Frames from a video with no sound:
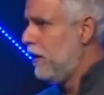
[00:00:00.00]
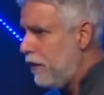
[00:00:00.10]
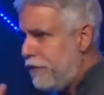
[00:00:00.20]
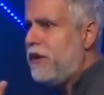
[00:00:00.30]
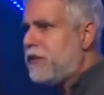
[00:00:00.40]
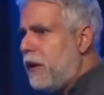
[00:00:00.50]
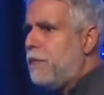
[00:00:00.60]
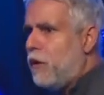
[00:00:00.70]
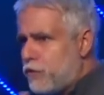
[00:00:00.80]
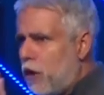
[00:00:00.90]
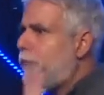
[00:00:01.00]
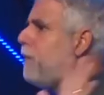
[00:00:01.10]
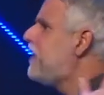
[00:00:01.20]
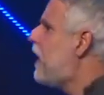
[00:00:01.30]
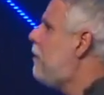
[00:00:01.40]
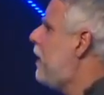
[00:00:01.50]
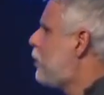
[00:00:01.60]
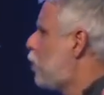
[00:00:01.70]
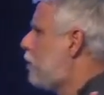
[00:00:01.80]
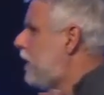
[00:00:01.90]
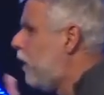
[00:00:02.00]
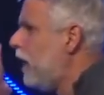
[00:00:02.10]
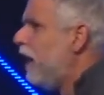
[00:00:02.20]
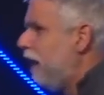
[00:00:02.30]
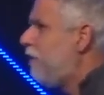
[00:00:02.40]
levante a mão, só para me saber a sua opinião.